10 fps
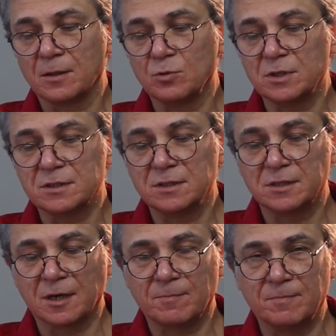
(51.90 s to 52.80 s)
Но если
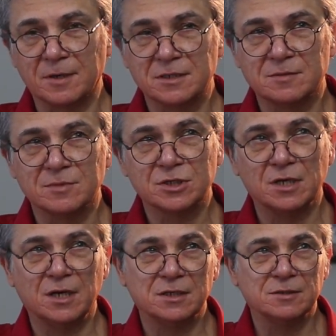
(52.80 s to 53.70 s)
так
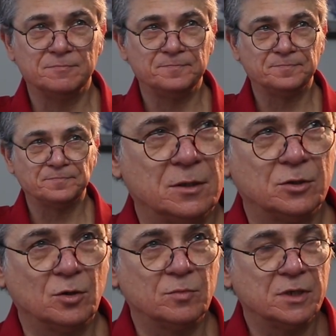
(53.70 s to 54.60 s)
поразмышлять,
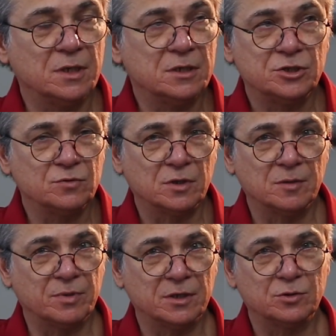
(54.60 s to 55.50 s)
то мне ничего
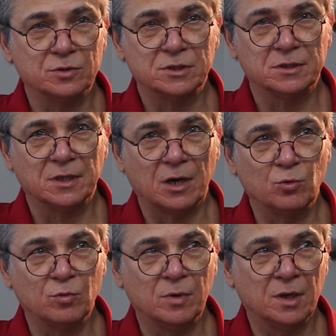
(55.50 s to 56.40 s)
не приходит на
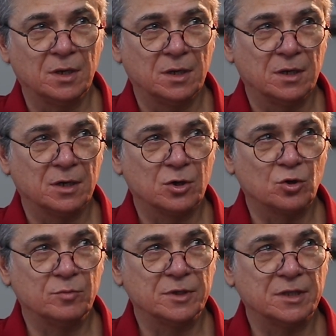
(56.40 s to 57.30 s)
ум,
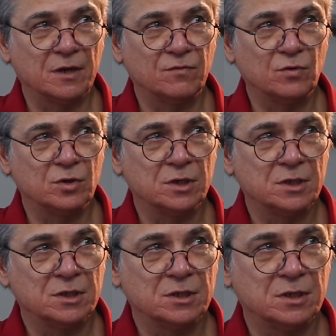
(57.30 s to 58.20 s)
кроме того,
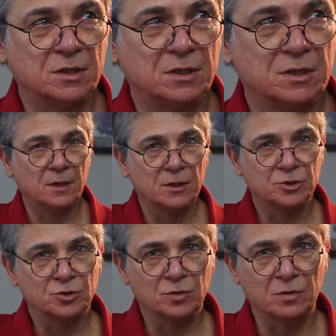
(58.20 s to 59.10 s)

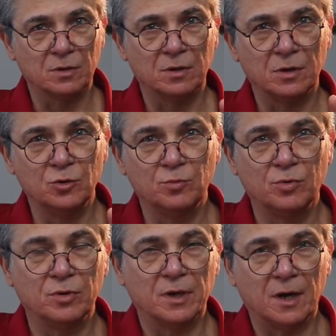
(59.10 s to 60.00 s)
что
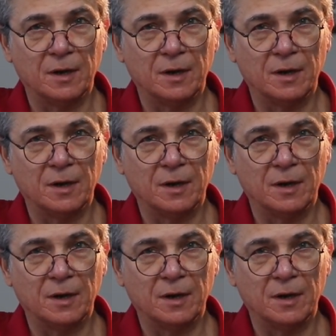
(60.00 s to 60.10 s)
любой